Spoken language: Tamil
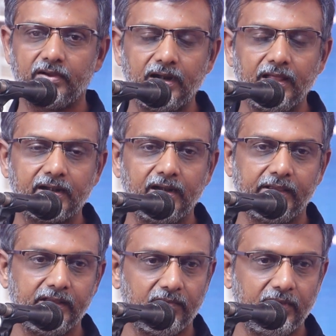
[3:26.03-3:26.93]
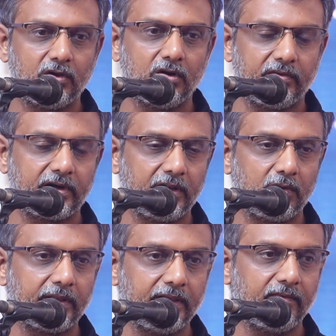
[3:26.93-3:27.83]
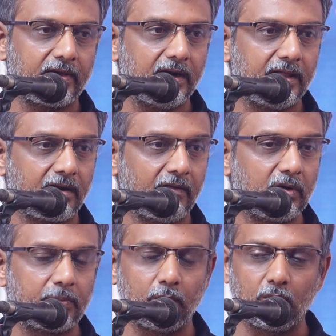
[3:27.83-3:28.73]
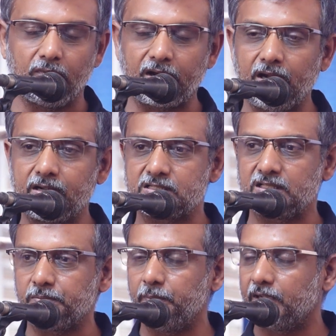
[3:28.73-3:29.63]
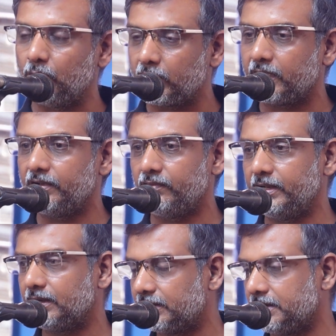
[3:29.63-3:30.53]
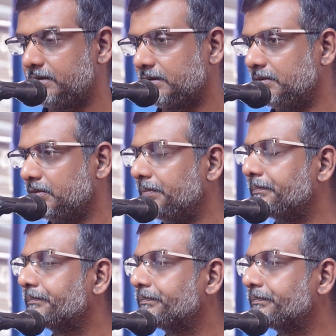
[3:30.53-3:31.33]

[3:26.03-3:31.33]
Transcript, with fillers: வரலாறுகளை ஐயா வைகோ அவர்களினுடைய வரலாறு அவருடைய வரலாற்று சிறப்புமிக்க உரைகளின் வழியை நாங்கள் கேட்டிருக்கின்றோம்